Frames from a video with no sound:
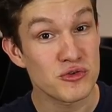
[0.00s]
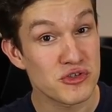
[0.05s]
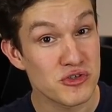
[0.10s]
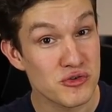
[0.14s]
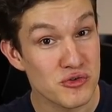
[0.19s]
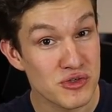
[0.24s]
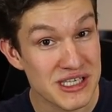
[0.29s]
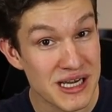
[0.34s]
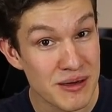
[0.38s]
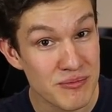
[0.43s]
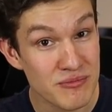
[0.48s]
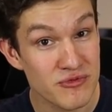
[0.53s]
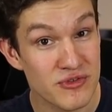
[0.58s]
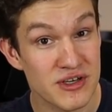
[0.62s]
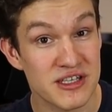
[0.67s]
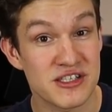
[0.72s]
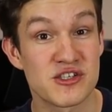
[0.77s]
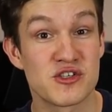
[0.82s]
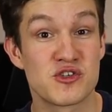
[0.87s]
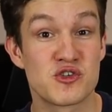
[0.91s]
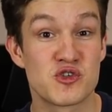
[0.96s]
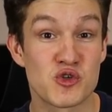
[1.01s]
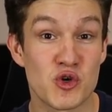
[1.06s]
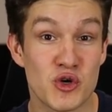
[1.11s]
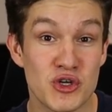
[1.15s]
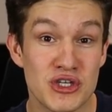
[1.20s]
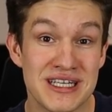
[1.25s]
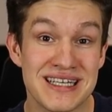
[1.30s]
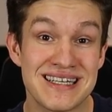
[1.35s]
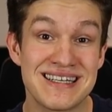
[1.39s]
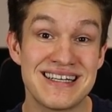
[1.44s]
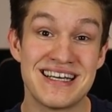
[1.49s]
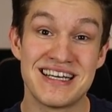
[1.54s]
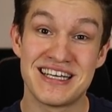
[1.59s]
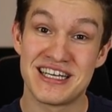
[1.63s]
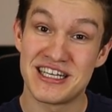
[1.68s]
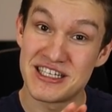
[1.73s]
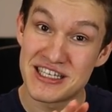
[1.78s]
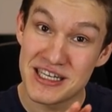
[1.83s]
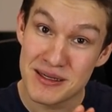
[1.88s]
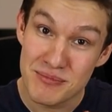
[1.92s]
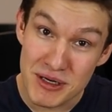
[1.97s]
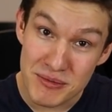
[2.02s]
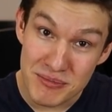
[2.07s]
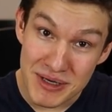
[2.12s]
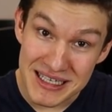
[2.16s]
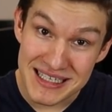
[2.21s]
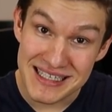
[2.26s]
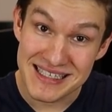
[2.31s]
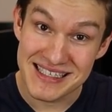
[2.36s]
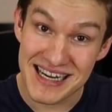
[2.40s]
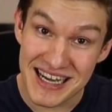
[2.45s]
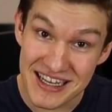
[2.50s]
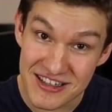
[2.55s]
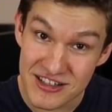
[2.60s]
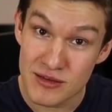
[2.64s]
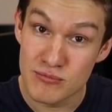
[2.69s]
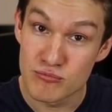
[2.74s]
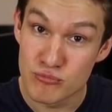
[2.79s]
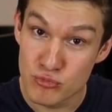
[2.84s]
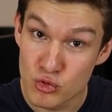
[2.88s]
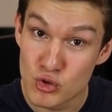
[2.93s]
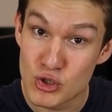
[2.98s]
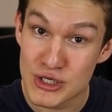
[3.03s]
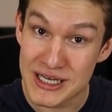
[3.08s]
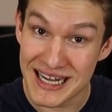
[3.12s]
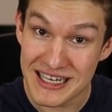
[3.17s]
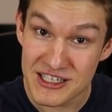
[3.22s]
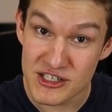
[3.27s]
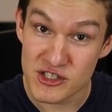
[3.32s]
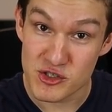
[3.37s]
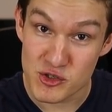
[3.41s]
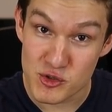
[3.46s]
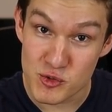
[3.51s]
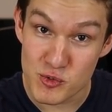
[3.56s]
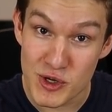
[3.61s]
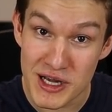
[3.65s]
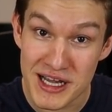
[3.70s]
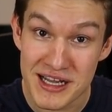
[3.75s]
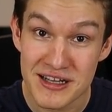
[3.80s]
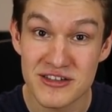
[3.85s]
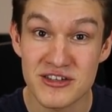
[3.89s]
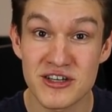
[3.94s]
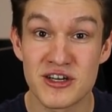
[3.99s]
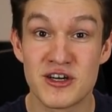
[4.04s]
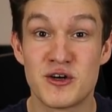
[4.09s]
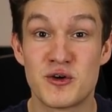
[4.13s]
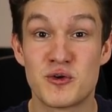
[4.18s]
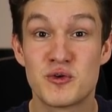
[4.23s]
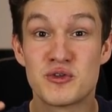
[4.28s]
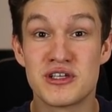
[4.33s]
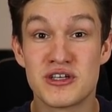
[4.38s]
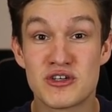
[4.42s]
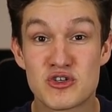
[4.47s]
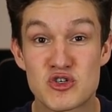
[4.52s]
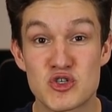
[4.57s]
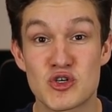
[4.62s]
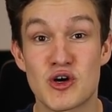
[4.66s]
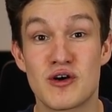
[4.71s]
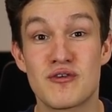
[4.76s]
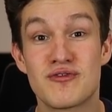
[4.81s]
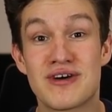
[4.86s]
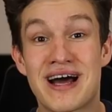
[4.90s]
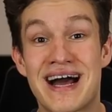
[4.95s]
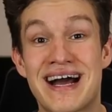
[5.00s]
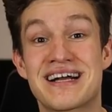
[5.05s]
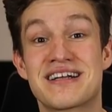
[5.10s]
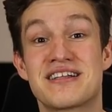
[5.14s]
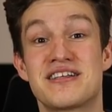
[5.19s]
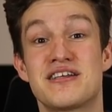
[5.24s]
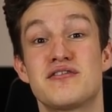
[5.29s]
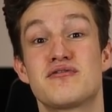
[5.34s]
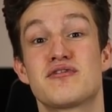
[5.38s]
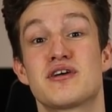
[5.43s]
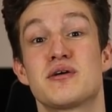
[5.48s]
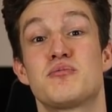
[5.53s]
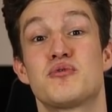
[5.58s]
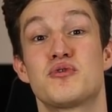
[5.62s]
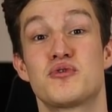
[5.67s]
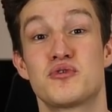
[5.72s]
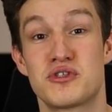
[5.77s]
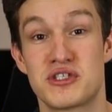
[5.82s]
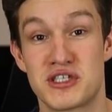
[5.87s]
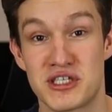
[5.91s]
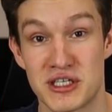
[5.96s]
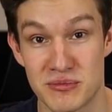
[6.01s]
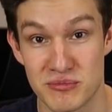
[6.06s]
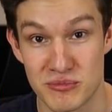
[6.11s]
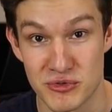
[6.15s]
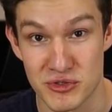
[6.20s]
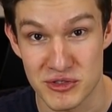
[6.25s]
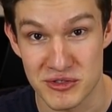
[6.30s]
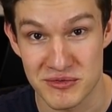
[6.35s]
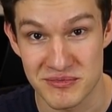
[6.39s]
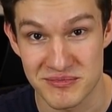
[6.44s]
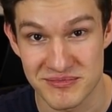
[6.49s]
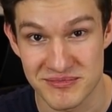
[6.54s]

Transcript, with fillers: durchs Zusammenfassen, sondern indem man mal die Seite im Buch ganz zuhält und den Stoff aktiv reproduzieren muss.